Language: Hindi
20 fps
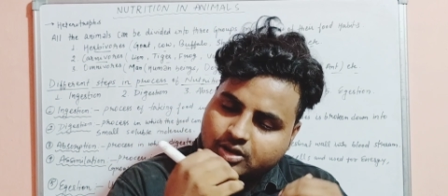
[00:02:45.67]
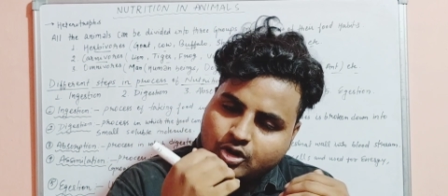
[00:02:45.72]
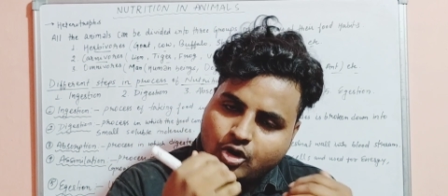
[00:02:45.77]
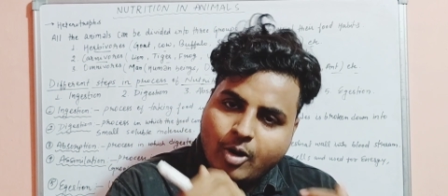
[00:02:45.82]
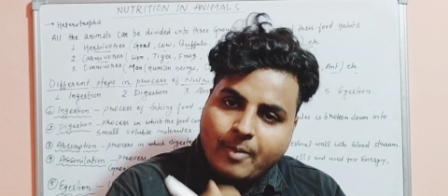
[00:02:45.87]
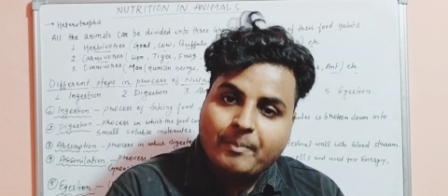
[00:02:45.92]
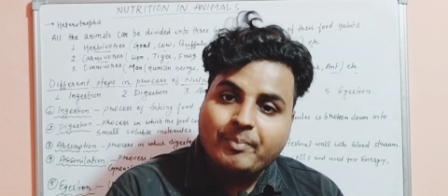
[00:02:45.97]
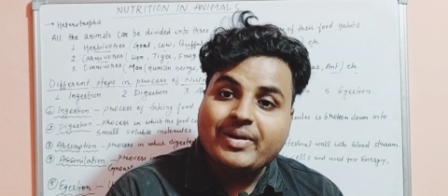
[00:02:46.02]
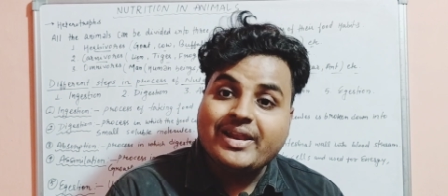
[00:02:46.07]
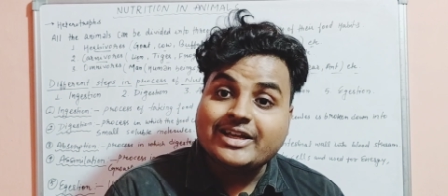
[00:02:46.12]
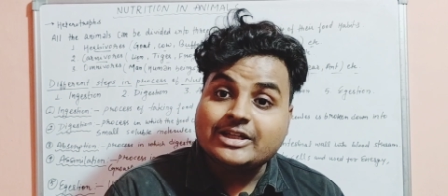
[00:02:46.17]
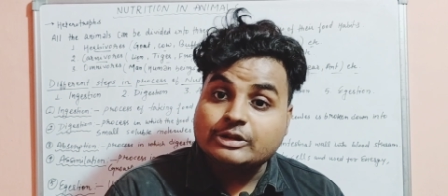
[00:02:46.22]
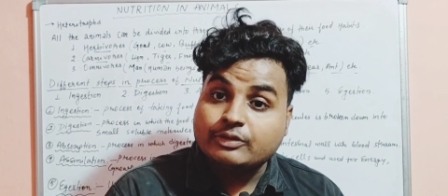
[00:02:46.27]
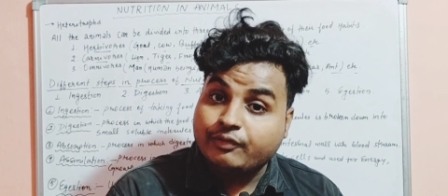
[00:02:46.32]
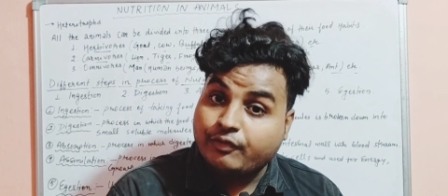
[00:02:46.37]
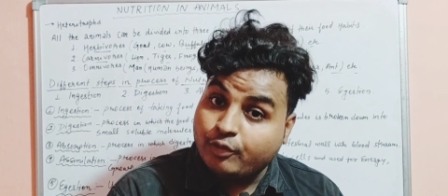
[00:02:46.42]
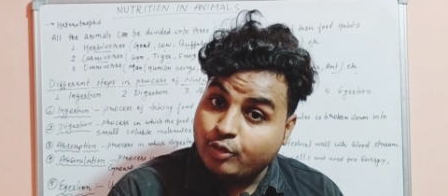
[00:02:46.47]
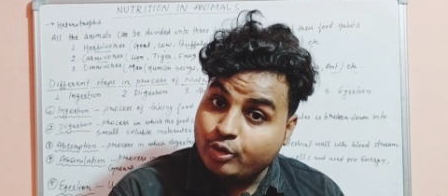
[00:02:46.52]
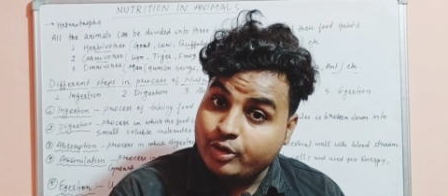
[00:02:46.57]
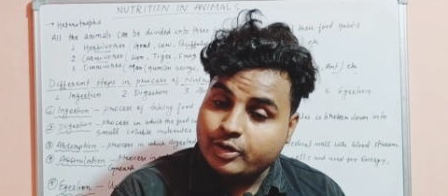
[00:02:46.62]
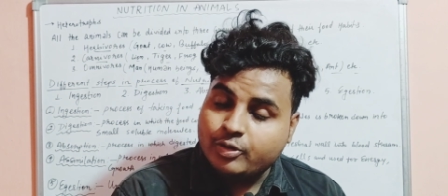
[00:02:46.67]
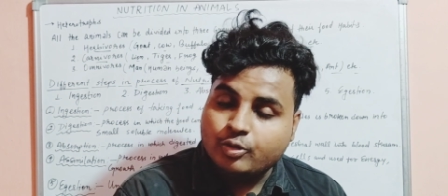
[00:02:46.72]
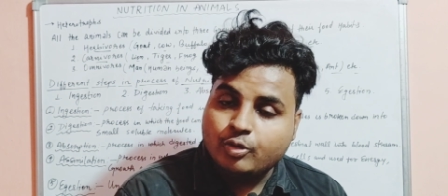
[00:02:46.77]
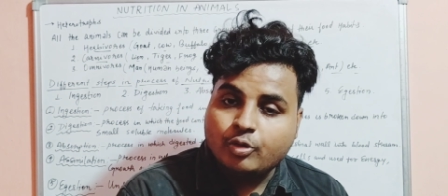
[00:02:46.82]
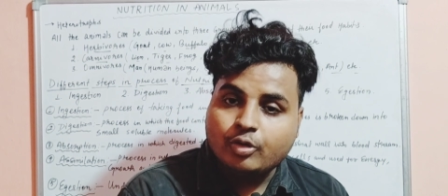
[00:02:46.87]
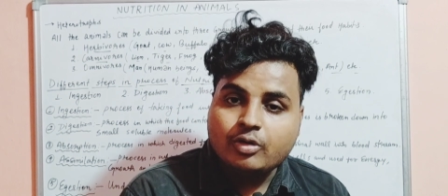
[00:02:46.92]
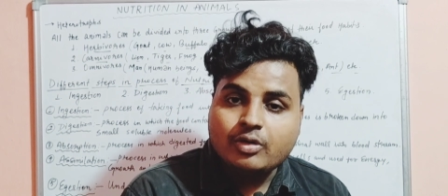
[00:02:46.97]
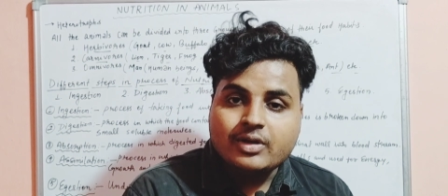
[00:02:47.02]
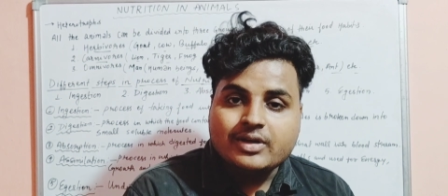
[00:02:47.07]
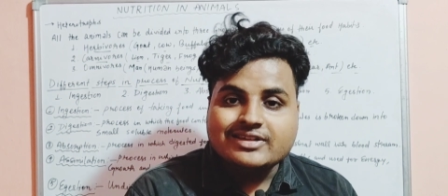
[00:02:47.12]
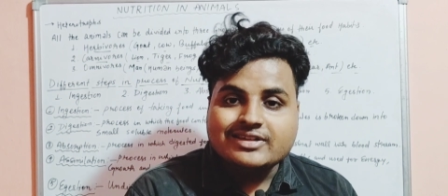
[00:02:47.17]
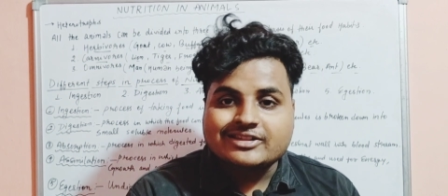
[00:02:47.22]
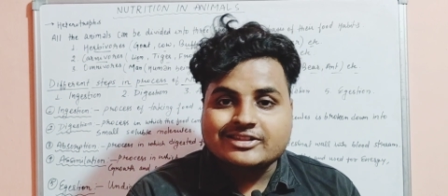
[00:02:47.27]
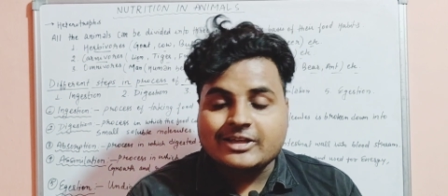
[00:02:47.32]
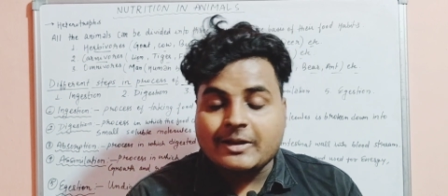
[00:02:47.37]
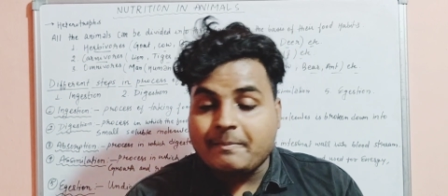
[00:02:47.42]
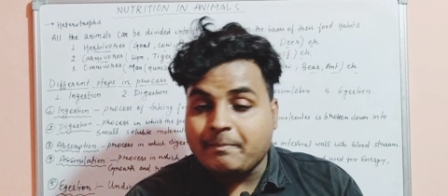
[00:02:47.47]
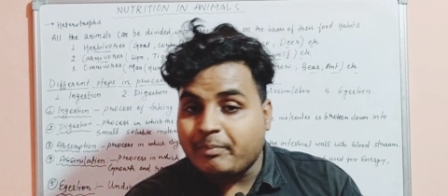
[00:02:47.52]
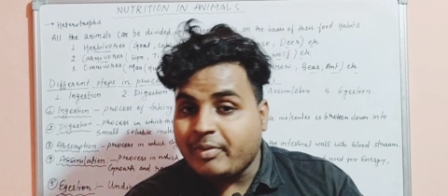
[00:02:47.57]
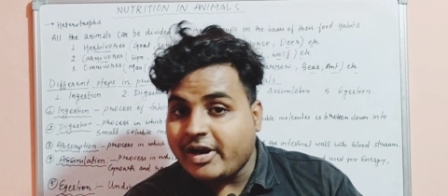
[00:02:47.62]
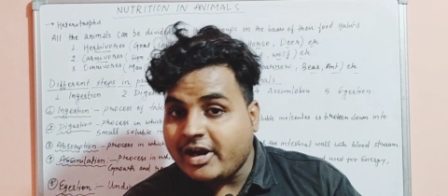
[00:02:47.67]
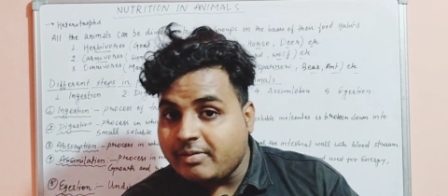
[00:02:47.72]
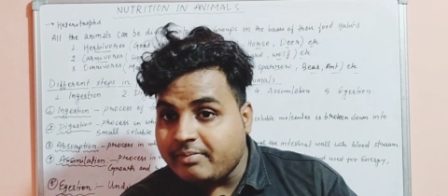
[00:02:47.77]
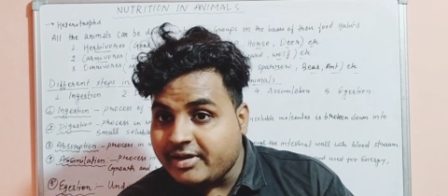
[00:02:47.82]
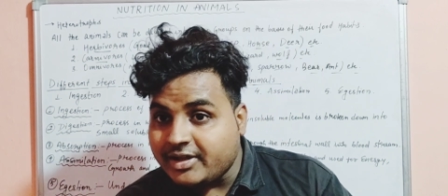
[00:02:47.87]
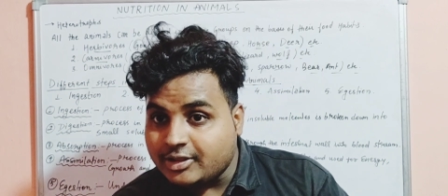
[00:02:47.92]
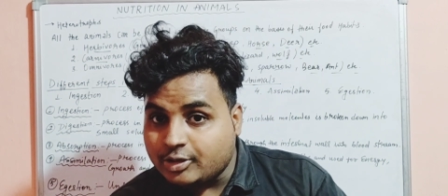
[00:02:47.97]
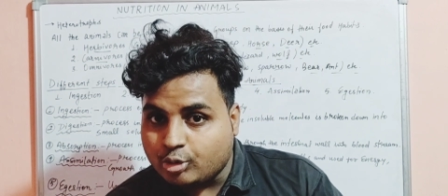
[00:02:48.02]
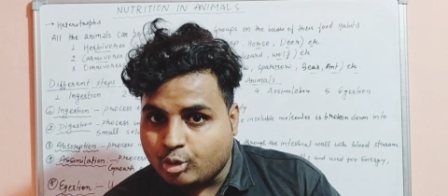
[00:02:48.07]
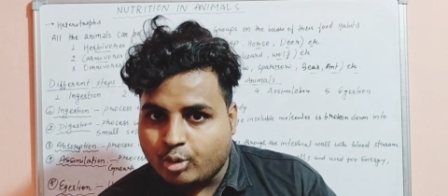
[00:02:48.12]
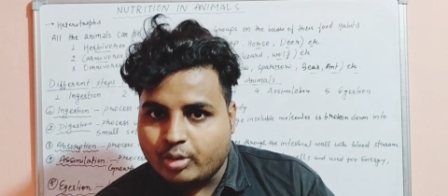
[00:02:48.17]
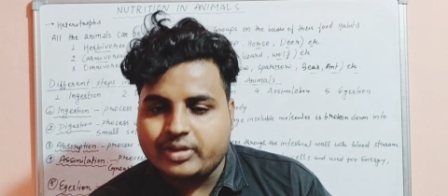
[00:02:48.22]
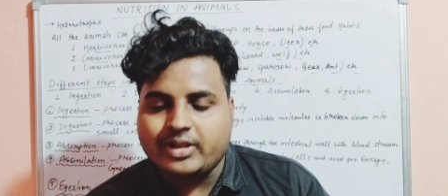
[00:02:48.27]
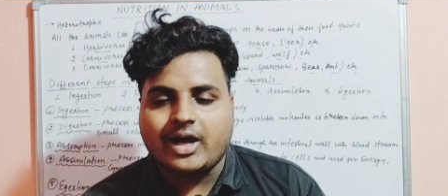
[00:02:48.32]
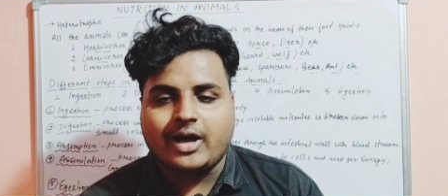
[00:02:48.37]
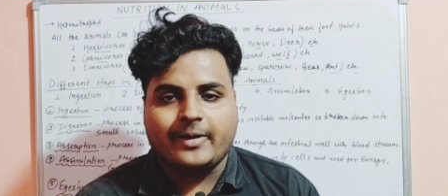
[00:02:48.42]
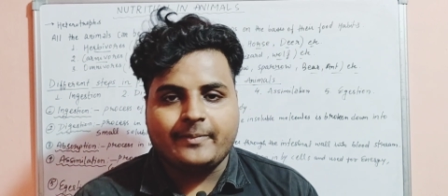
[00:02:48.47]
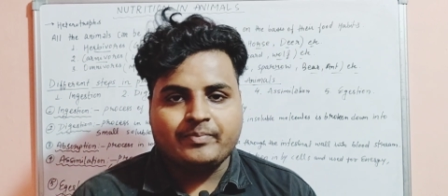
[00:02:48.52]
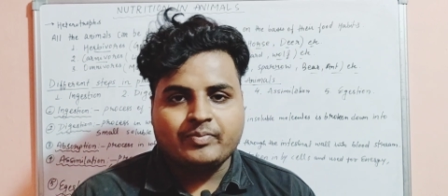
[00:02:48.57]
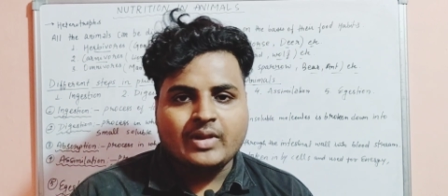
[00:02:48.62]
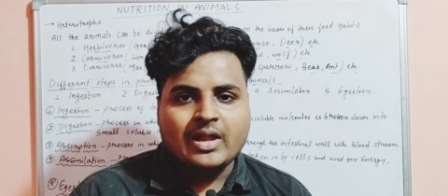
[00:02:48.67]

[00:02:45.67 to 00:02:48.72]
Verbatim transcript: कॉम्प्लेक्स फूड को सिंपल में तोड़ना